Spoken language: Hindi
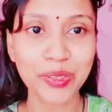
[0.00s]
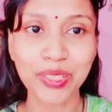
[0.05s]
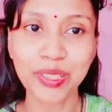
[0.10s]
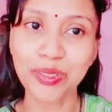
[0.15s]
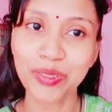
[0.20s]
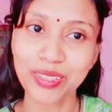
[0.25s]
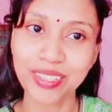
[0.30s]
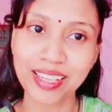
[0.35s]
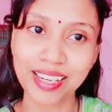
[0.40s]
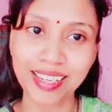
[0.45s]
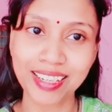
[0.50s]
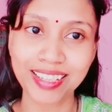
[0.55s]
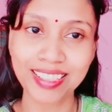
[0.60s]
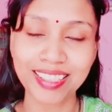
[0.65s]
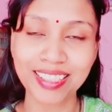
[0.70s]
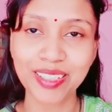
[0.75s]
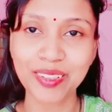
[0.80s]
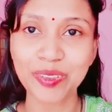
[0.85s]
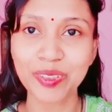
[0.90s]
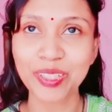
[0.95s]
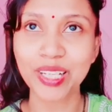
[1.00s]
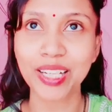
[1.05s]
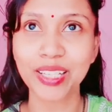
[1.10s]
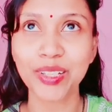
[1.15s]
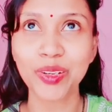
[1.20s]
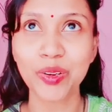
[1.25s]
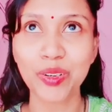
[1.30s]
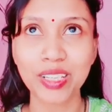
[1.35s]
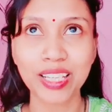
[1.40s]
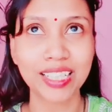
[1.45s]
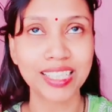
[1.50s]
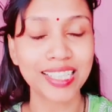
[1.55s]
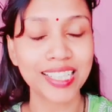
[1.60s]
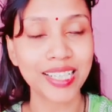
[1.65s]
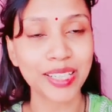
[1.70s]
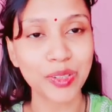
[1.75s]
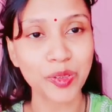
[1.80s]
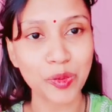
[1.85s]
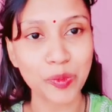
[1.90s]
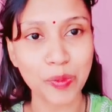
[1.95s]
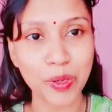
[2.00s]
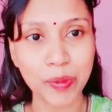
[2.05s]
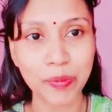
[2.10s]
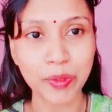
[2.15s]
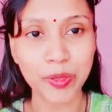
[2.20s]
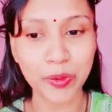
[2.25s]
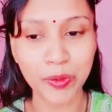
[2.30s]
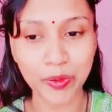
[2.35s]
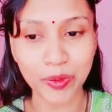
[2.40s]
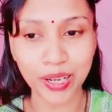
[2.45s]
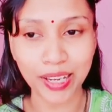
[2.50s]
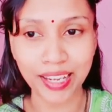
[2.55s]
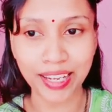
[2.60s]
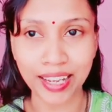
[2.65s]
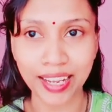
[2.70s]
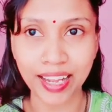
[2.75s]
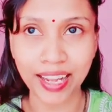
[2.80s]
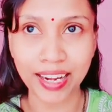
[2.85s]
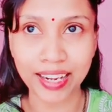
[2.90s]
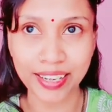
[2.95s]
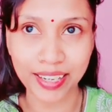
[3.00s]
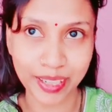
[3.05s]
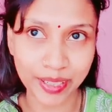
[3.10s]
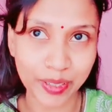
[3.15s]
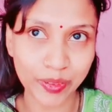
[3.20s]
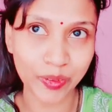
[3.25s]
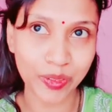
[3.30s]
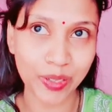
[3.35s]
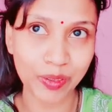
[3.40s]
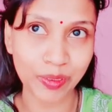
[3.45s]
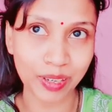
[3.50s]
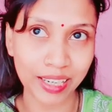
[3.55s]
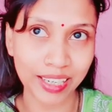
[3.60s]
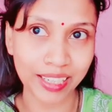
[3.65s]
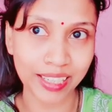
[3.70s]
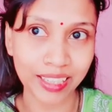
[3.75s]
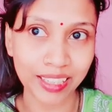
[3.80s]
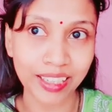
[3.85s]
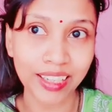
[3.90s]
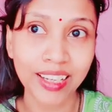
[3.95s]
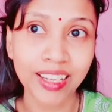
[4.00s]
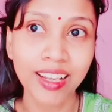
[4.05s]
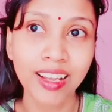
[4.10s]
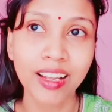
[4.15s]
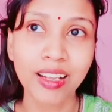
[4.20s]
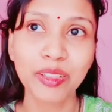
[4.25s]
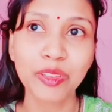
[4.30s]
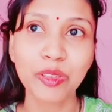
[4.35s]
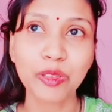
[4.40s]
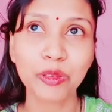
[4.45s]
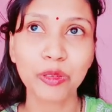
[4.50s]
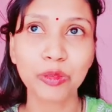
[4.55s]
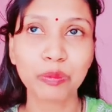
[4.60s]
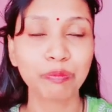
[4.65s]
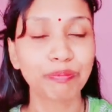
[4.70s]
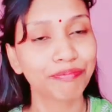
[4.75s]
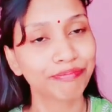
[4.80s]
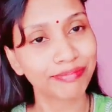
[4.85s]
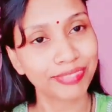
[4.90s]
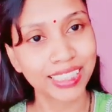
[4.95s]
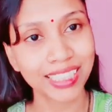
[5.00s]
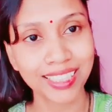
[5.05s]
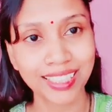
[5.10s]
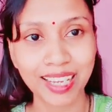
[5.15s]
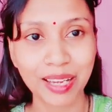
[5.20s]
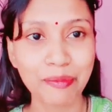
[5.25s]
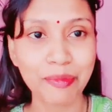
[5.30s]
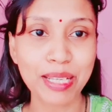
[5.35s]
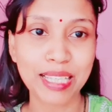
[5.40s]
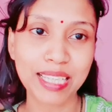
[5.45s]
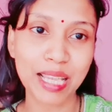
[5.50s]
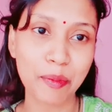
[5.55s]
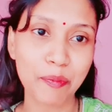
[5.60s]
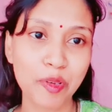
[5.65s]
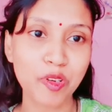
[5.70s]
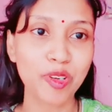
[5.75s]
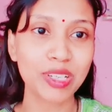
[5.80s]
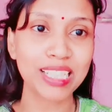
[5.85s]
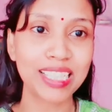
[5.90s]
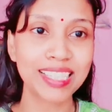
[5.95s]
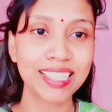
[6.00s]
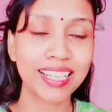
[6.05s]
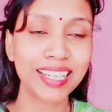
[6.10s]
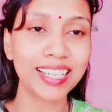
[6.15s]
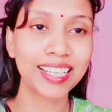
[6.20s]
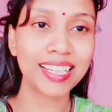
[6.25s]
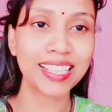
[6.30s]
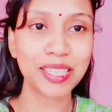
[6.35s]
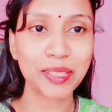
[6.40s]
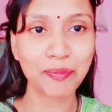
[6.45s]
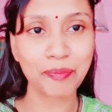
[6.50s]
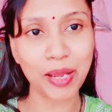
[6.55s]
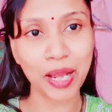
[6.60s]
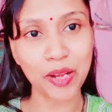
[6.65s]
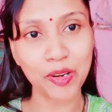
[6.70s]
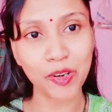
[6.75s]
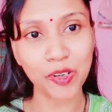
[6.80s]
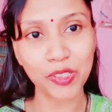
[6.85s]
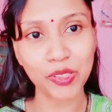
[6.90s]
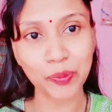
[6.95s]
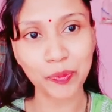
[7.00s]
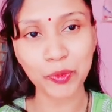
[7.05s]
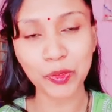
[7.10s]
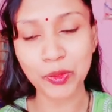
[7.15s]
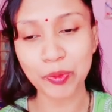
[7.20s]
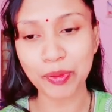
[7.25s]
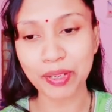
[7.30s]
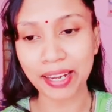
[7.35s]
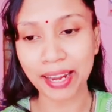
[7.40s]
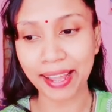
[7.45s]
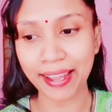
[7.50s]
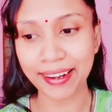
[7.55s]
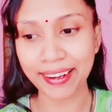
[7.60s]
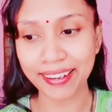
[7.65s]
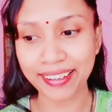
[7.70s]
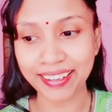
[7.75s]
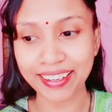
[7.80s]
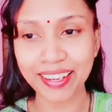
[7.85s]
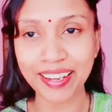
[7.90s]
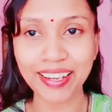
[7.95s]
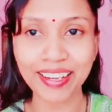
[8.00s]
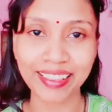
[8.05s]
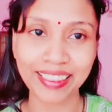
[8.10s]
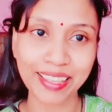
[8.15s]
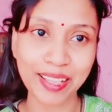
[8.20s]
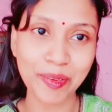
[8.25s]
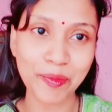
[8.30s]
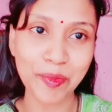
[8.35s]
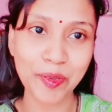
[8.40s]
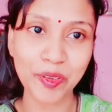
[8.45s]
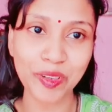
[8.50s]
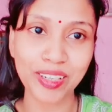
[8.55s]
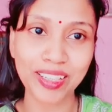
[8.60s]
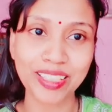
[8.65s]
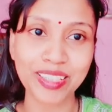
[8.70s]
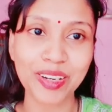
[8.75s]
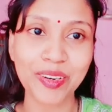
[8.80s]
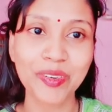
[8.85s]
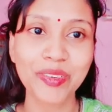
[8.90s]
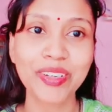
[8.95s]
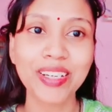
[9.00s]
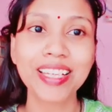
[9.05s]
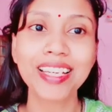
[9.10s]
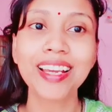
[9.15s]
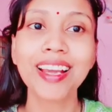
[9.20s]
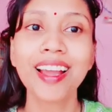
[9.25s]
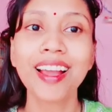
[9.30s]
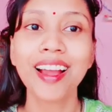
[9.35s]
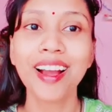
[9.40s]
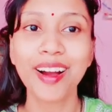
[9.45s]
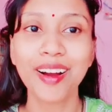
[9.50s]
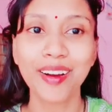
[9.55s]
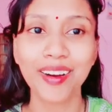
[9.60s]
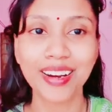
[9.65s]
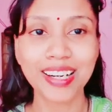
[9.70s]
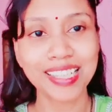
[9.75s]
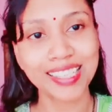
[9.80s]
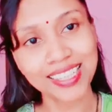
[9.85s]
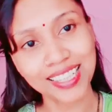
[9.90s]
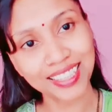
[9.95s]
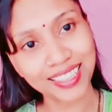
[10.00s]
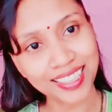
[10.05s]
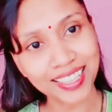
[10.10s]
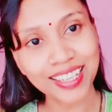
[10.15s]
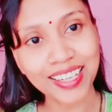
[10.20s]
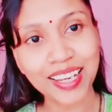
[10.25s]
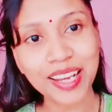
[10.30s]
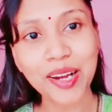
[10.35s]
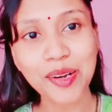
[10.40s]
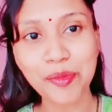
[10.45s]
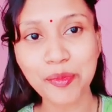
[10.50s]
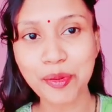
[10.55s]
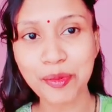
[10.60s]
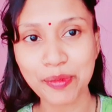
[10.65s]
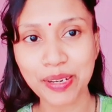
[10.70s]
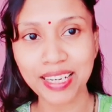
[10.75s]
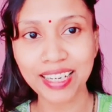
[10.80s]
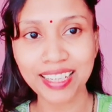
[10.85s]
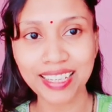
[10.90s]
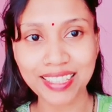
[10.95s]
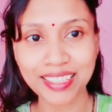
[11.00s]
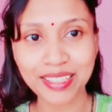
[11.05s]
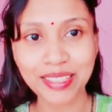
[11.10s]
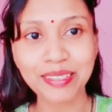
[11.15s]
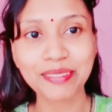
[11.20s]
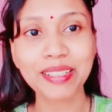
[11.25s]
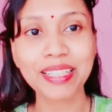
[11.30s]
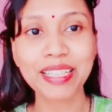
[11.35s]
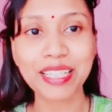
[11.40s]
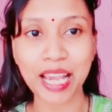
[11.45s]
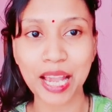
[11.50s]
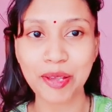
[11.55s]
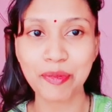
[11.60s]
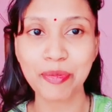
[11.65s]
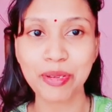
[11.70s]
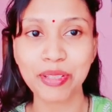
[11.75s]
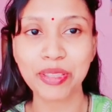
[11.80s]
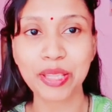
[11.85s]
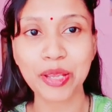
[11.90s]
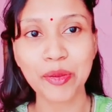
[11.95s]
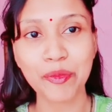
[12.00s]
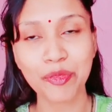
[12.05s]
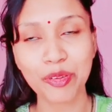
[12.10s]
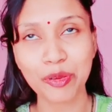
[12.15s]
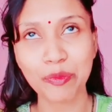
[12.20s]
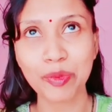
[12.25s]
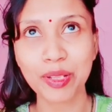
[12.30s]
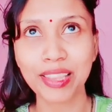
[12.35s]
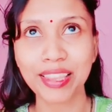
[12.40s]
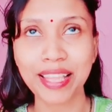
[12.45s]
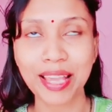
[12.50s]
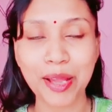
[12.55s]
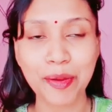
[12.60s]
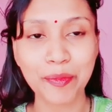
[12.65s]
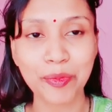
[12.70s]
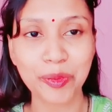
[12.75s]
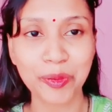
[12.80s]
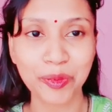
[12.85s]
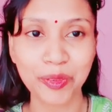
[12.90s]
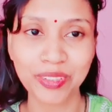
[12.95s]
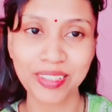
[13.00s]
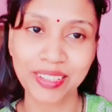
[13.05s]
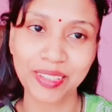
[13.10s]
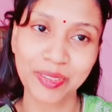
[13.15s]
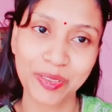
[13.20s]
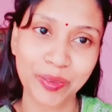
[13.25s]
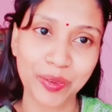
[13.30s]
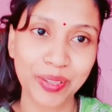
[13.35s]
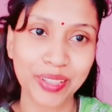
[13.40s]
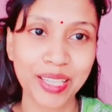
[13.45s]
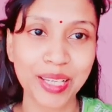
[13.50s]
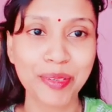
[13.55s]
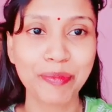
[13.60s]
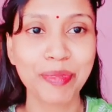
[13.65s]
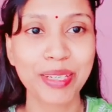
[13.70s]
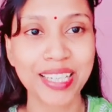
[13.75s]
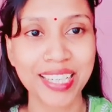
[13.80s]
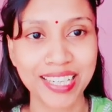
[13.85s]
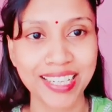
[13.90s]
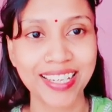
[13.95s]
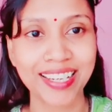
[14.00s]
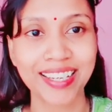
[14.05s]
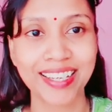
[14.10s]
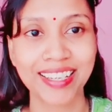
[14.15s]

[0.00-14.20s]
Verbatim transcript: तो अचानक से ही हो जाते और दस के ऊपर भी हो गए हैं हंड्रेड होने वाले हैं तो बस आप लोग इसी तरीके से प्यार और सपोर्ट बनाए रखिए इतने ही बोलना चाहूँगी और चलते हैं हम हमारे किचन में चाय पीते हैं फिर मिलते हैं आप लोगों से थोड़ी देर में ठीक है